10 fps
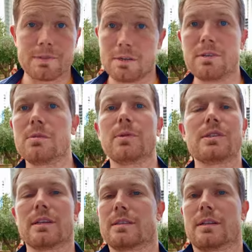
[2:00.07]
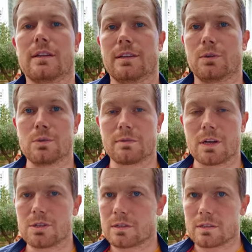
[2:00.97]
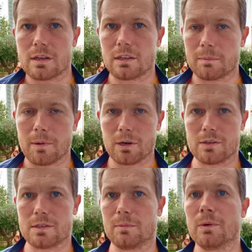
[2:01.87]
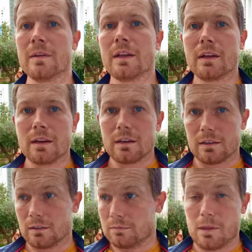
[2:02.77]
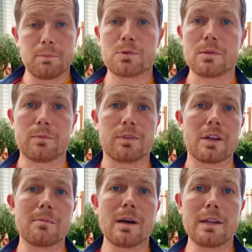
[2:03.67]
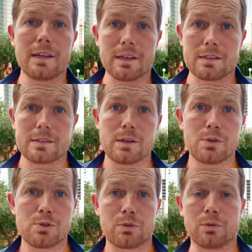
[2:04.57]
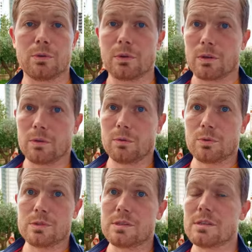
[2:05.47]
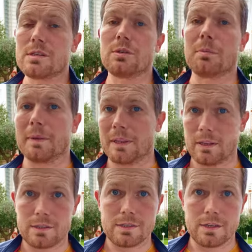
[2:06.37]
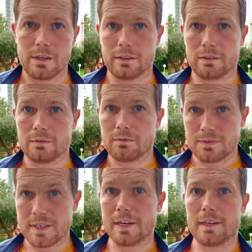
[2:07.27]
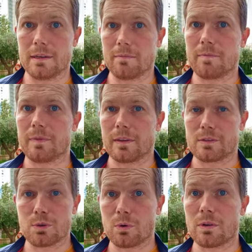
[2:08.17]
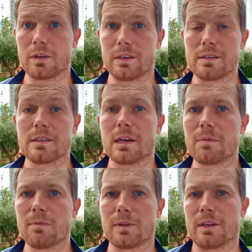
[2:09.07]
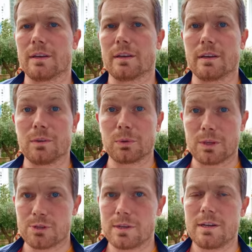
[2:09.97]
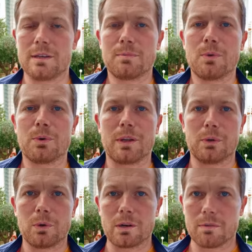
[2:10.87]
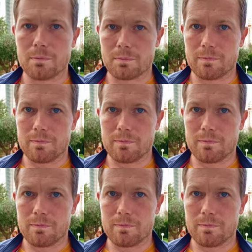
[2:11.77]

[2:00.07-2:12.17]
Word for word: же, в зависимости от страны. То есть в каждых странах по-разному. А, допустим, в Германии я знаю, что от 10 до 15 лет в среднем срок истребования уточнений по налоговым